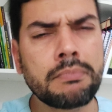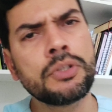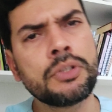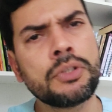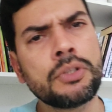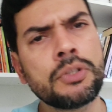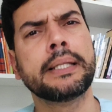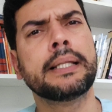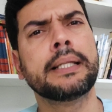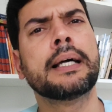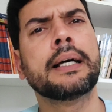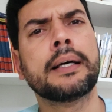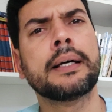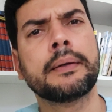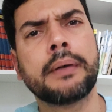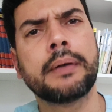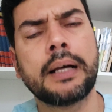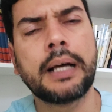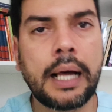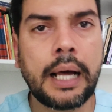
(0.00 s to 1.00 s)
de
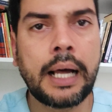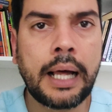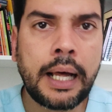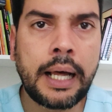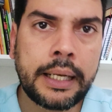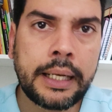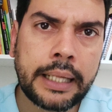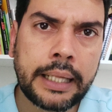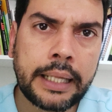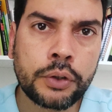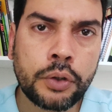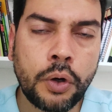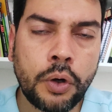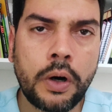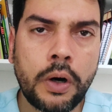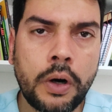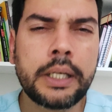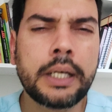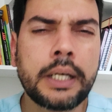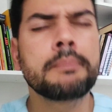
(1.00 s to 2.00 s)
maneira
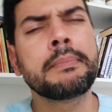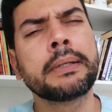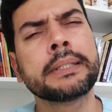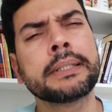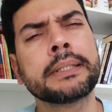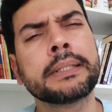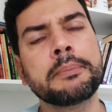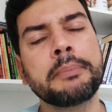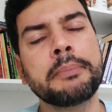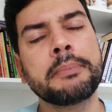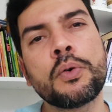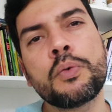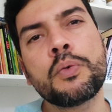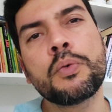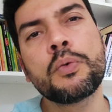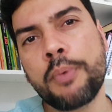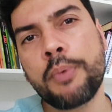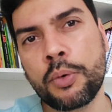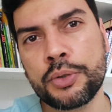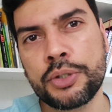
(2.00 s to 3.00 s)
aleatória, mas também com
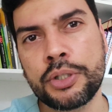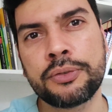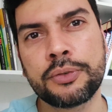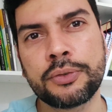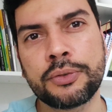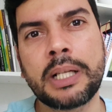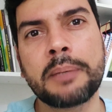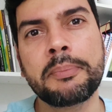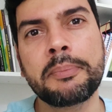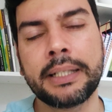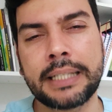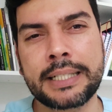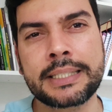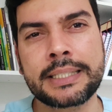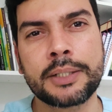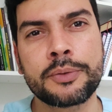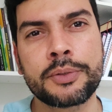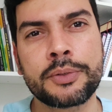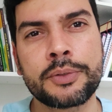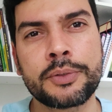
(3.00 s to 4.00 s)
um pouco de
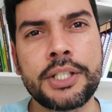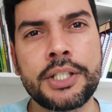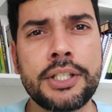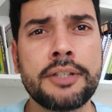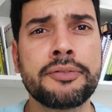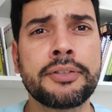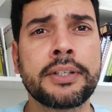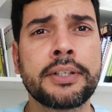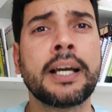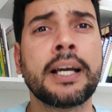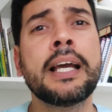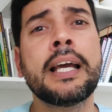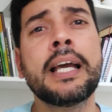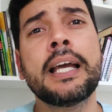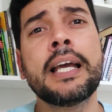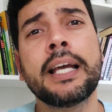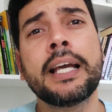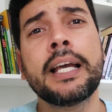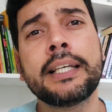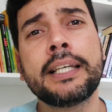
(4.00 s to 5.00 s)
fundamentação científica,
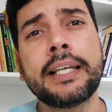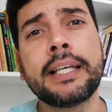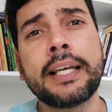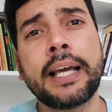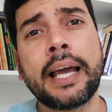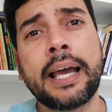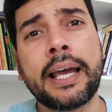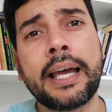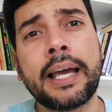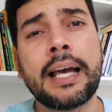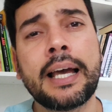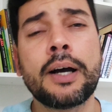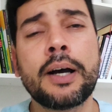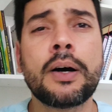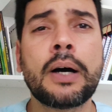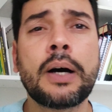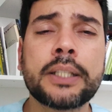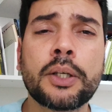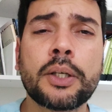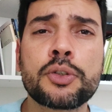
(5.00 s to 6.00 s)
que é
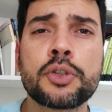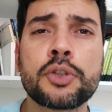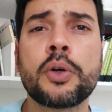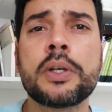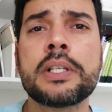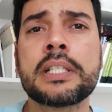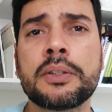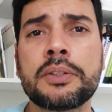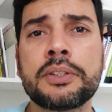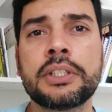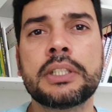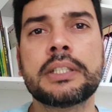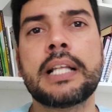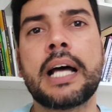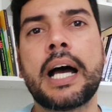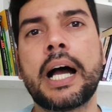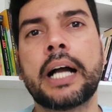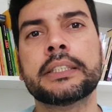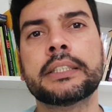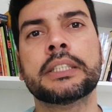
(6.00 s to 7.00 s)
até os dois anos de
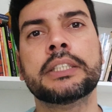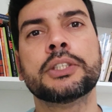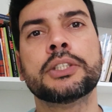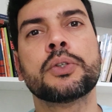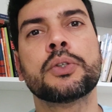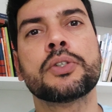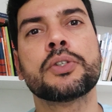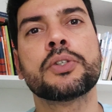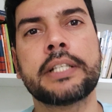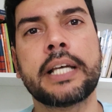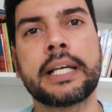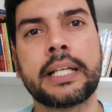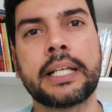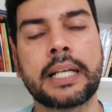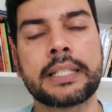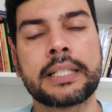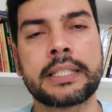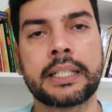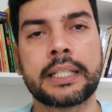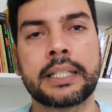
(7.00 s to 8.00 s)
idade a gente considera
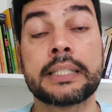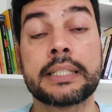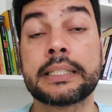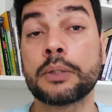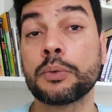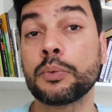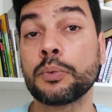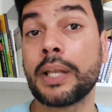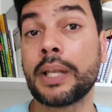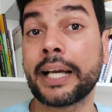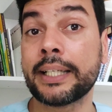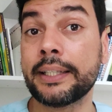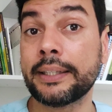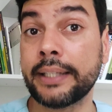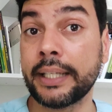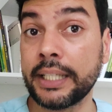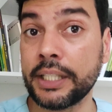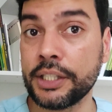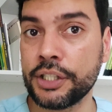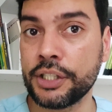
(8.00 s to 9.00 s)
que essa criança é um
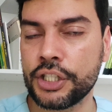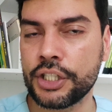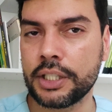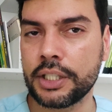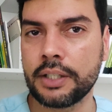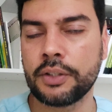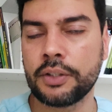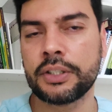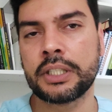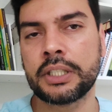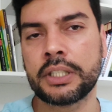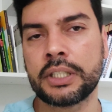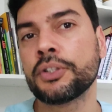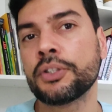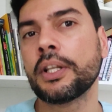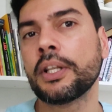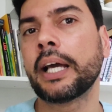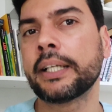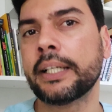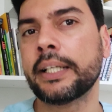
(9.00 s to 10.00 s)
lactente,
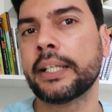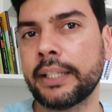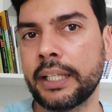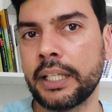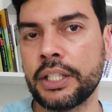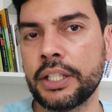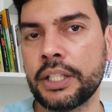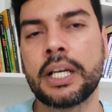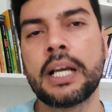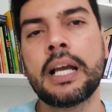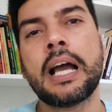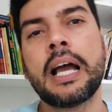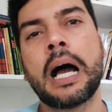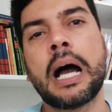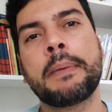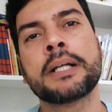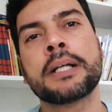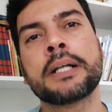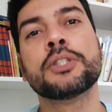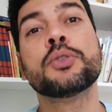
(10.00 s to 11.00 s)
chamado de lactente.
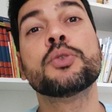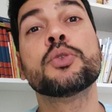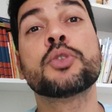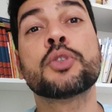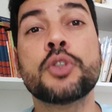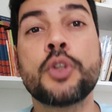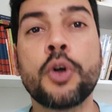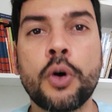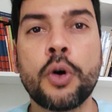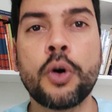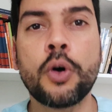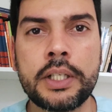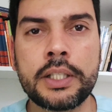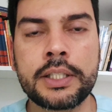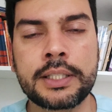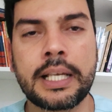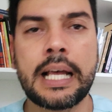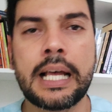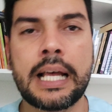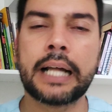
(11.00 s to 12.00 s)
A partir dos
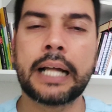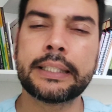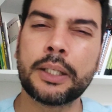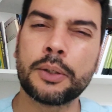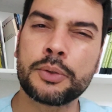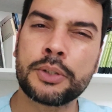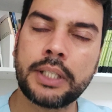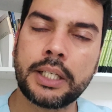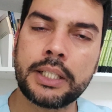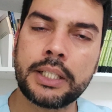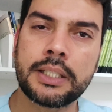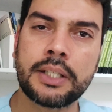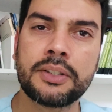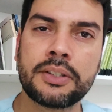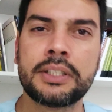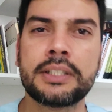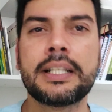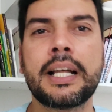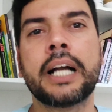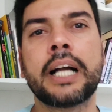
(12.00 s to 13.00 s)
2 até os 6
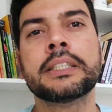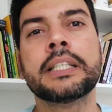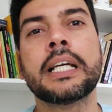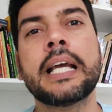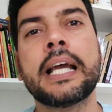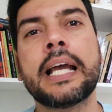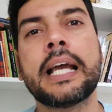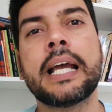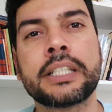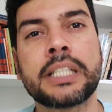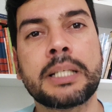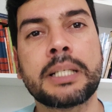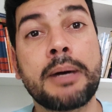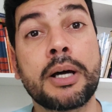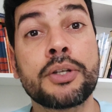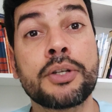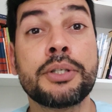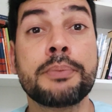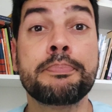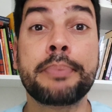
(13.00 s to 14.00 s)
anos de idade, ela é
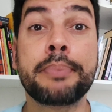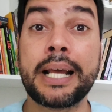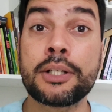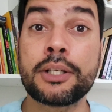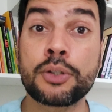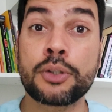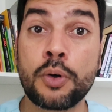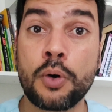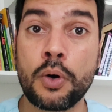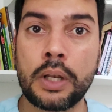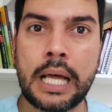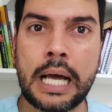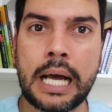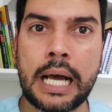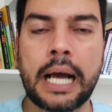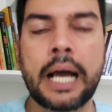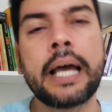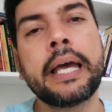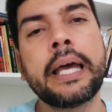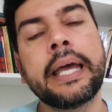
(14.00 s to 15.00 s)
chamada de
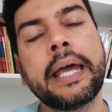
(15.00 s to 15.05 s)
pré-escolar,